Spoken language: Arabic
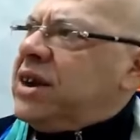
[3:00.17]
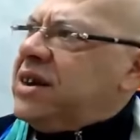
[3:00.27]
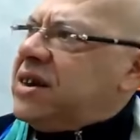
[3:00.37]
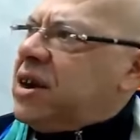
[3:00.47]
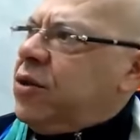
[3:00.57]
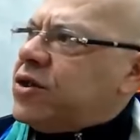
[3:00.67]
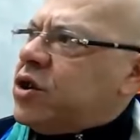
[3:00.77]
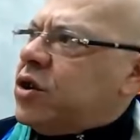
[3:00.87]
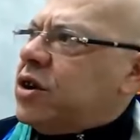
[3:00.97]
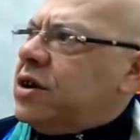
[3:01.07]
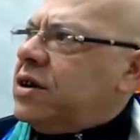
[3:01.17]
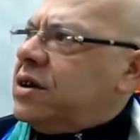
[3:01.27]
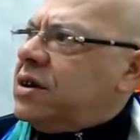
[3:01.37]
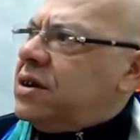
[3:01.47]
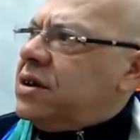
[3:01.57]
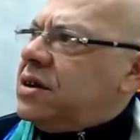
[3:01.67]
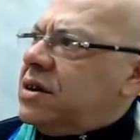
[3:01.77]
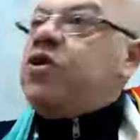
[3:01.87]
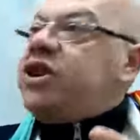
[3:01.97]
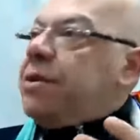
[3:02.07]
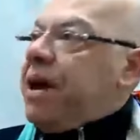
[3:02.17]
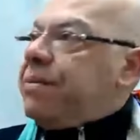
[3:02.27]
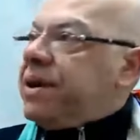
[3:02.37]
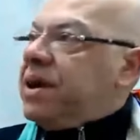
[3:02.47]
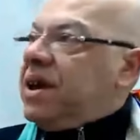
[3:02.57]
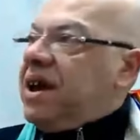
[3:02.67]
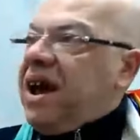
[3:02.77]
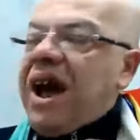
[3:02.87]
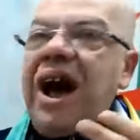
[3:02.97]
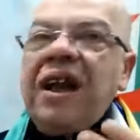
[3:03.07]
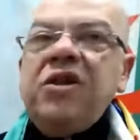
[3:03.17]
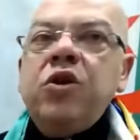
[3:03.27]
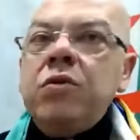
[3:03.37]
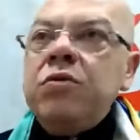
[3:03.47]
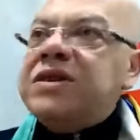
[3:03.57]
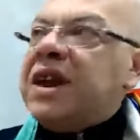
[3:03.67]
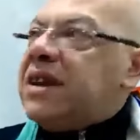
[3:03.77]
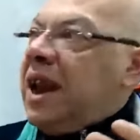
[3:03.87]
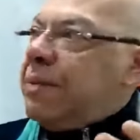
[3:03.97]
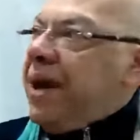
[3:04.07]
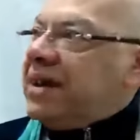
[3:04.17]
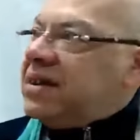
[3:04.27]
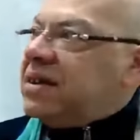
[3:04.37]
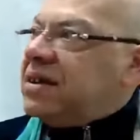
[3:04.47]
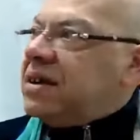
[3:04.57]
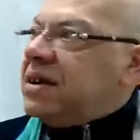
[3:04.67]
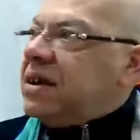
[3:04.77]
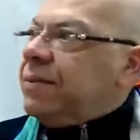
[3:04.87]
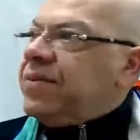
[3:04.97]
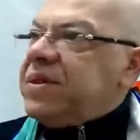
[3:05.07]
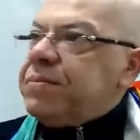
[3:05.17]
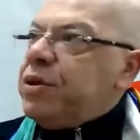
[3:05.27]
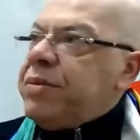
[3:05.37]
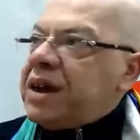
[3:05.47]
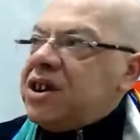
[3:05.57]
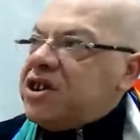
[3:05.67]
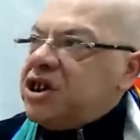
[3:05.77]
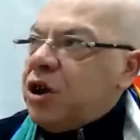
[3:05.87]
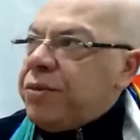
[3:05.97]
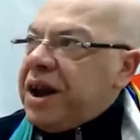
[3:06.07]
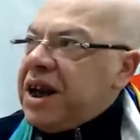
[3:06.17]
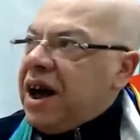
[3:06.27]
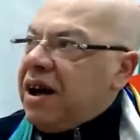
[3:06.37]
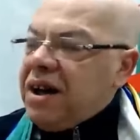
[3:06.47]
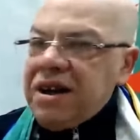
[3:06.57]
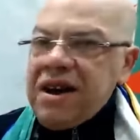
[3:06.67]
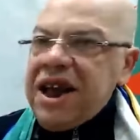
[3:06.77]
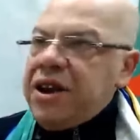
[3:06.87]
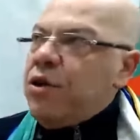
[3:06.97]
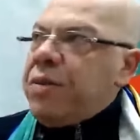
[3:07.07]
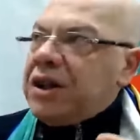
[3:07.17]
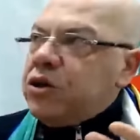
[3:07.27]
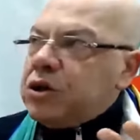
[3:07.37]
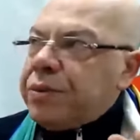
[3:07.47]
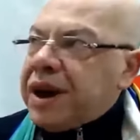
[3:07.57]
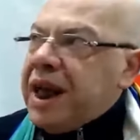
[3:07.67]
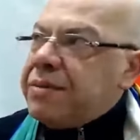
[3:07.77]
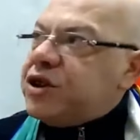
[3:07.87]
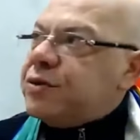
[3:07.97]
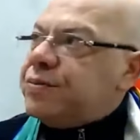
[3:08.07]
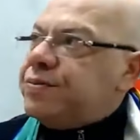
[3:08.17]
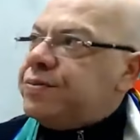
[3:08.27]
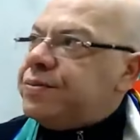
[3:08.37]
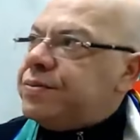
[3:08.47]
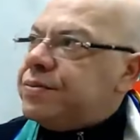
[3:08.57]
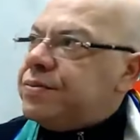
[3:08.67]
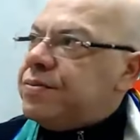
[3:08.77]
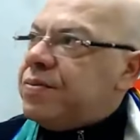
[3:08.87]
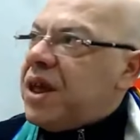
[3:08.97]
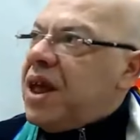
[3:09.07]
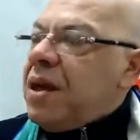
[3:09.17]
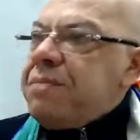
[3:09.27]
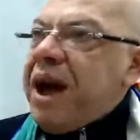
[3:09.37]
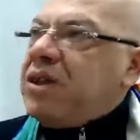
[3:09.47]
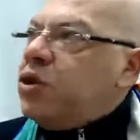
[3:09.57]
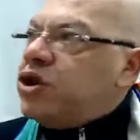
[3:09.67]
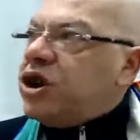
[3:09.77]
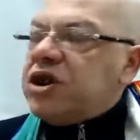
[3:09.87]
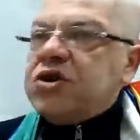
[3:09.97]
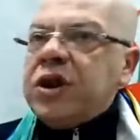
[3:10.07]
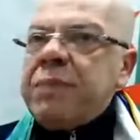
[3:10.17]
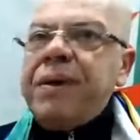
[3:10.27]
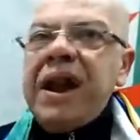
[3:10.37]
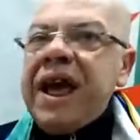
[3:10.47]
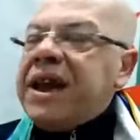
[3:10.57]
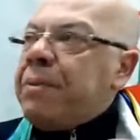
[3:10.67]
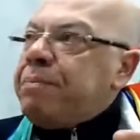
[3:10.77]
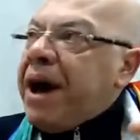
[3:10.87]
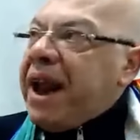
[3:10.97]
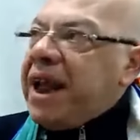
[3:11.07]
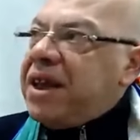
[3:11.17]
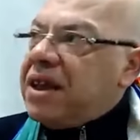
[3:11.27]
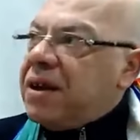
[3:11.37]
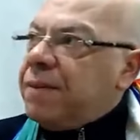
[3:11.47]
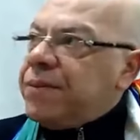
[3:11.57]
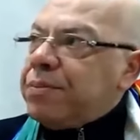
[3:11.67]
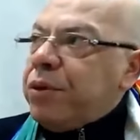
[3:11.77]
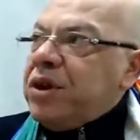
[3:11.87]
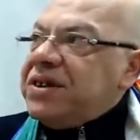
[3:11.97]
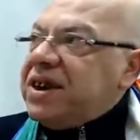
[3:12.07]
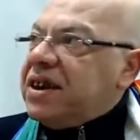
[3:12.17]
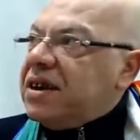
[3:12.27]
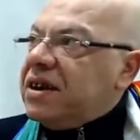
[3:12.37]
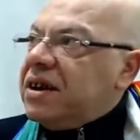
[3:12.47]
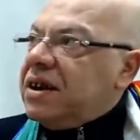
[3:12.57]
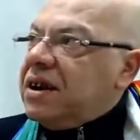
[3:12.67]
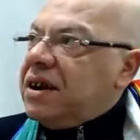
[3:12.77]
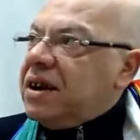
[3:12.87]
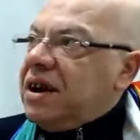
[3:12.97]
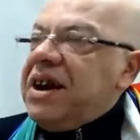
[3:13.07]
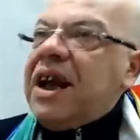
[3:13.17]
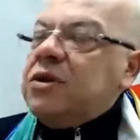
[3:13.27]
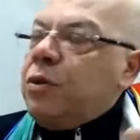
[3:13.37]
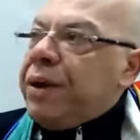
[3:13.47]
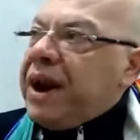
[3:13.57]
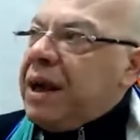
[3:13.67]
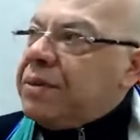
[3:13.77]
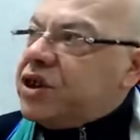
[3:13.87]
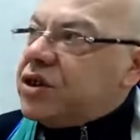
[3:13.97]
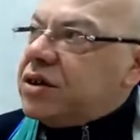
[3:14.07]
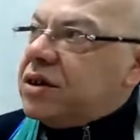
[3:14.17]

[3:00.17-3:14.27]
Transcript: قاعدين يسركلوا في السوق الشباب عنده متطلبات تبون ما يقدرش يجاوب عليها لانه ما عندوش برنامج ما عندوش سكون ابل ان اباري بوليتيك اللي عنده برنامج